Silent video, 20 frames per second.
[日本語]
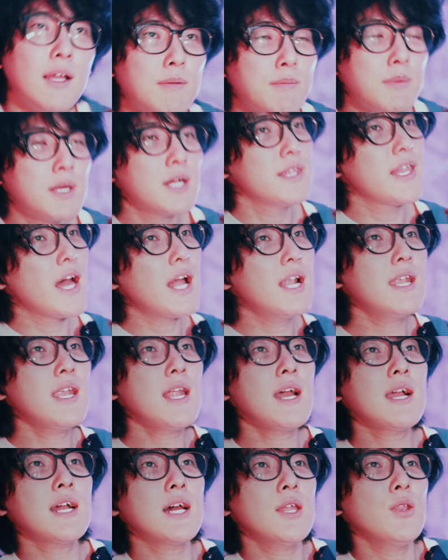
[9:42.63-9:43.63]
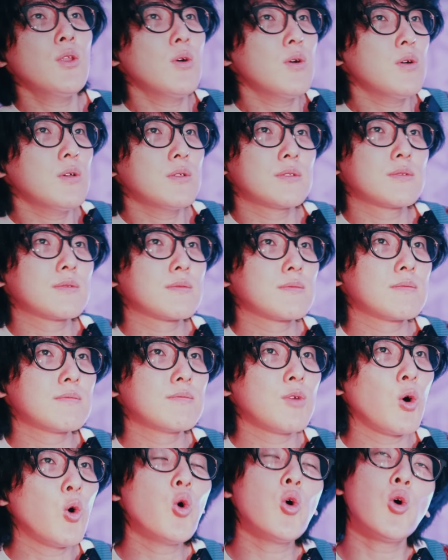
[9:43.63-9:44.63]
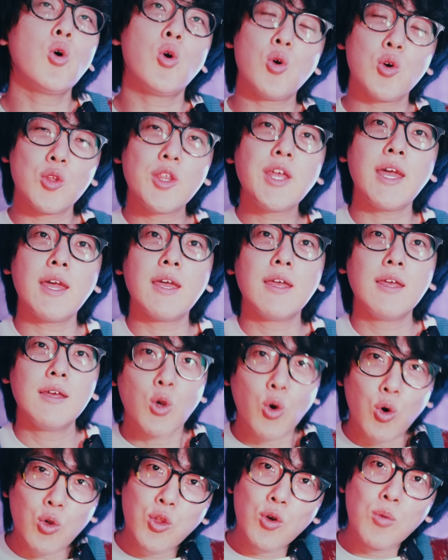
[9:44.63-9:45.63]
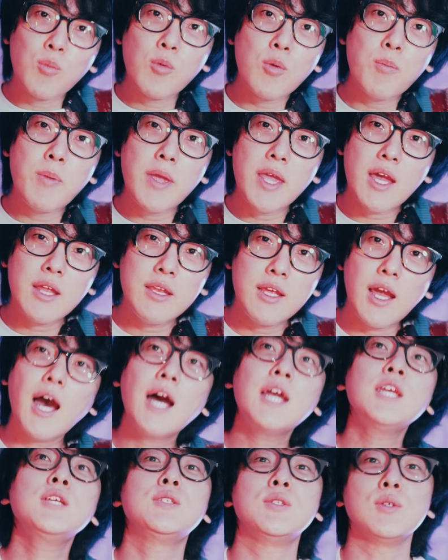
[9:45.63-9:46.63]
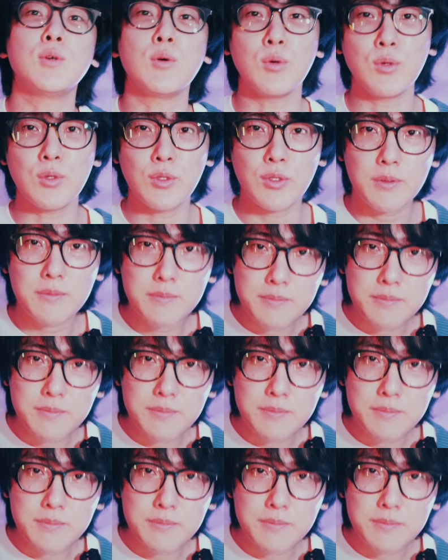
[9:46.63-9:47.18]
まあ何らかの方法で子供部屋に合図を送る。